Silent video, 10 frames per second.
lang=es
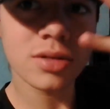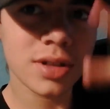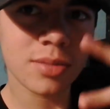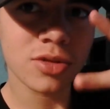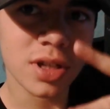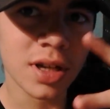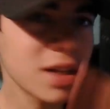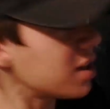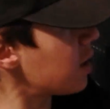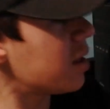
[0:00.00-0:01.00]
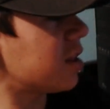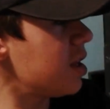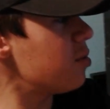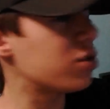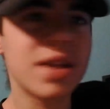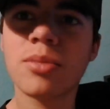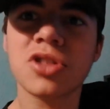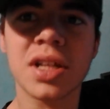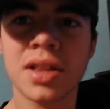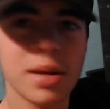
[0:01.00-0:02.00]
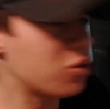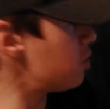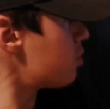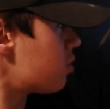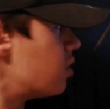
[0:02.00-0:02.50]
Estamos activos, estamos activos, loco.